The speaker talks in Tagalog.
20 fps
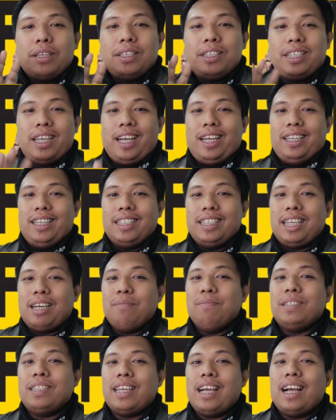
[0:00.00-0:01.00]
siya
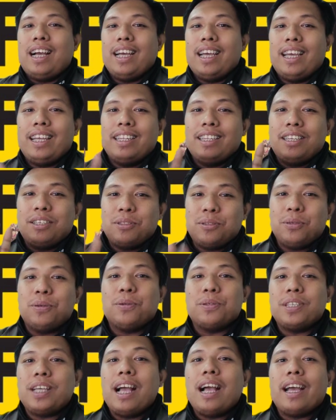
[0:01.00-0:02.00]
nagsabi sa akin,
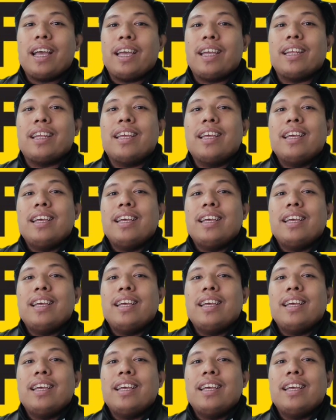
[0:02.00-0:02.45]
turo sa akin,